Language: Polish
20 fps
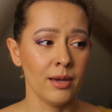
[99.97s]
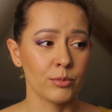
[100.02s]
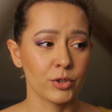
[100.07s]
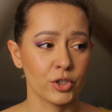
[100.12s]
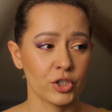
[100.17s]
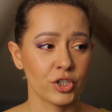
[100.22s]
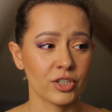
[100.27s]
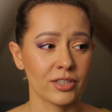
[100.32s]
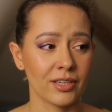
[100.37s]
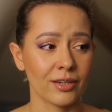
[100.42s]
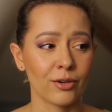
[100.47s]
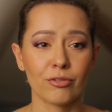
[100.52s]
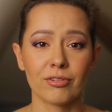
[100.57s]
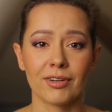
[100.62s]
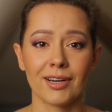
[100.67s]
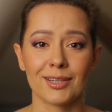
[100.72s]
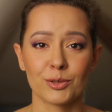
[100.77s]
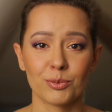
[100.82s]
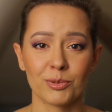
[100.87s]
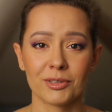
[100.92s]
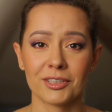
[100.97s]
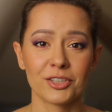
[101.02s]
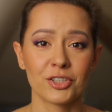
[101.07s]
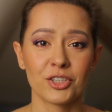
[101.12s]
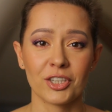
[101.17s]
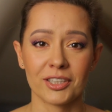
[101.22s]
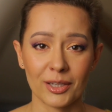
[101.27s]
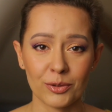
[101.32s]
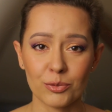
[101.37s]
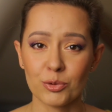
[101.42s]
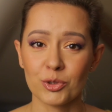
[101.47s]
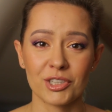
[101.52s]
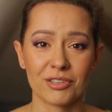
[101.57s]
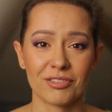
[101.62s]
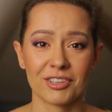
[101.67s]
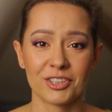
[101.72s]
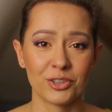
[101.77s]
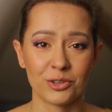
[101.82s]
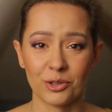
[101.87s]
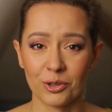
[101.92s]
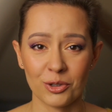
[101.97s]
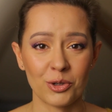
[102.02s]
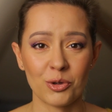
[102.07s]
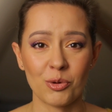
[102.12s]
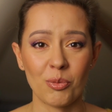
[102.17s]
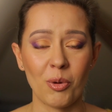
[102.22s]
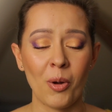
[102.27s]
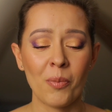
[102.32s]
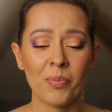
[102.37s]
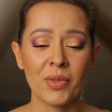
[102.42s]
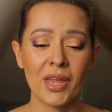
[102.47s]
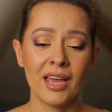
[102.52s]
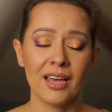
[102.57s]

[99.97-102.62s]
Myślę, że tego wyrazu będę dzisiaj nadużywać i to grubo.